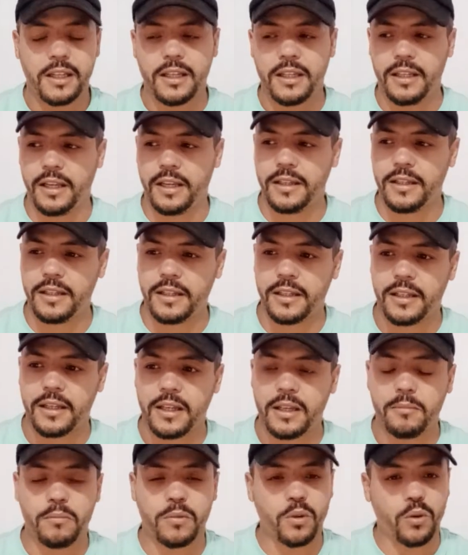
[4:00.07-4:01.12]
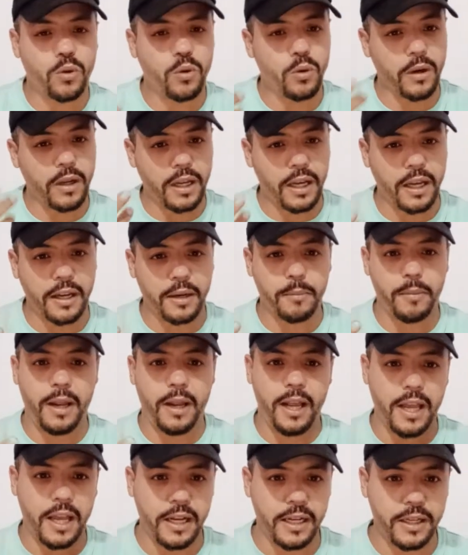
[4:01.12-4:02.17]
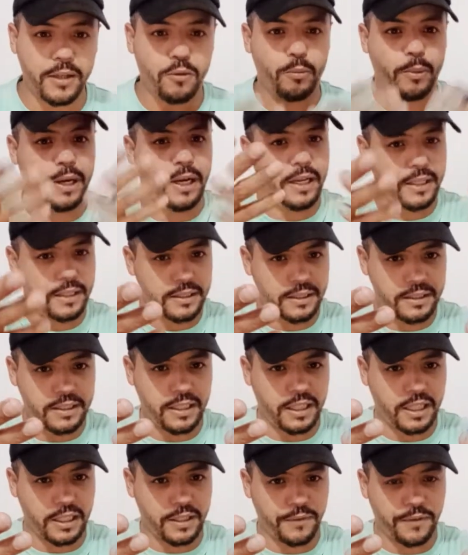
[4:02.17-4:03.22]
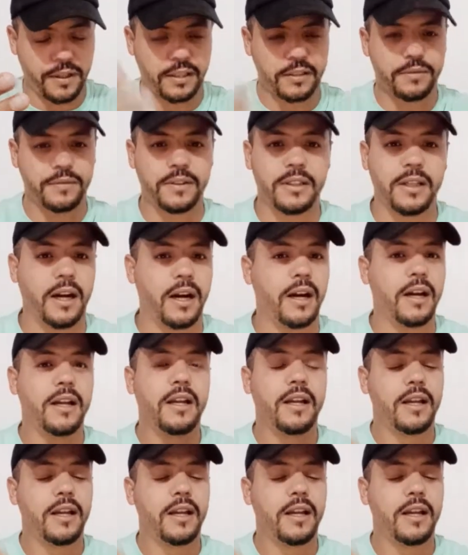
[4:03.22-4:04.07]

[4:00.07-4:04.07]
يعني مدخول قارب بحالي وبحالك انت اللي كتفرج فيا